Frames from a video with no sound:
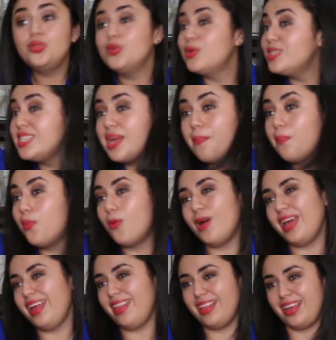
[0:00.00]
No se
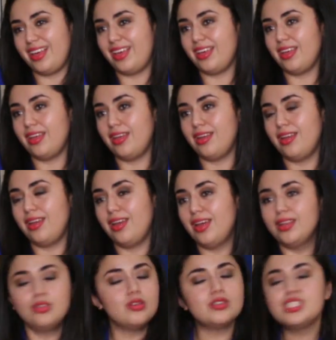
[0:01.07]
puede,
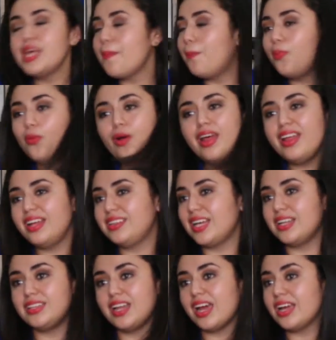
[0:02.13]
no se puede
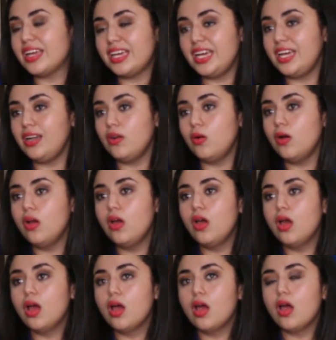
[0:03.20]
estar tranquilo
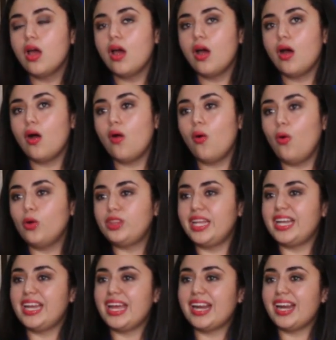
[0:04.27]
o
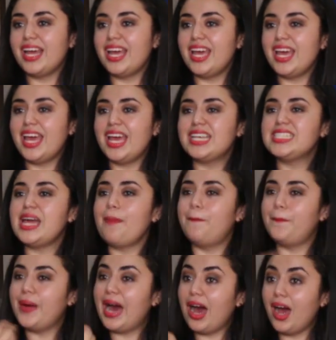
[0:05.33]
tener
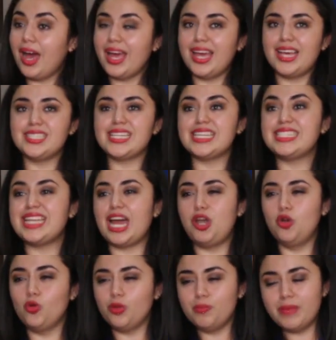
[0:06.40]
esa paz, esa
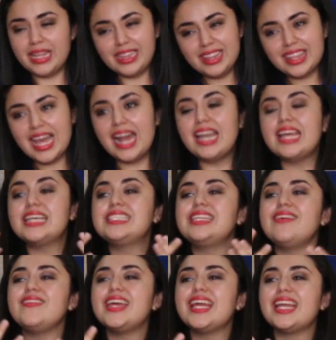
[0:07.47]
salud mental,
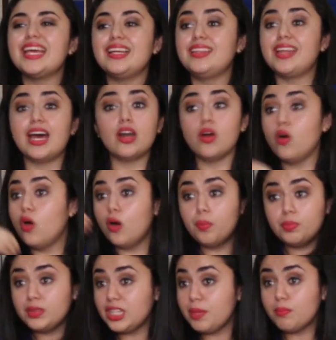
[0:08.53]
ese bienestar
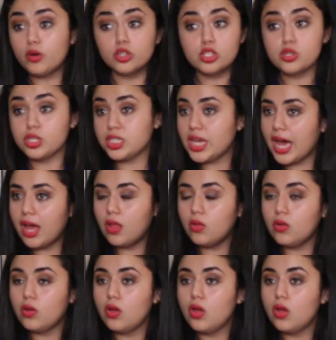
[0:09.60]
óptimo soñado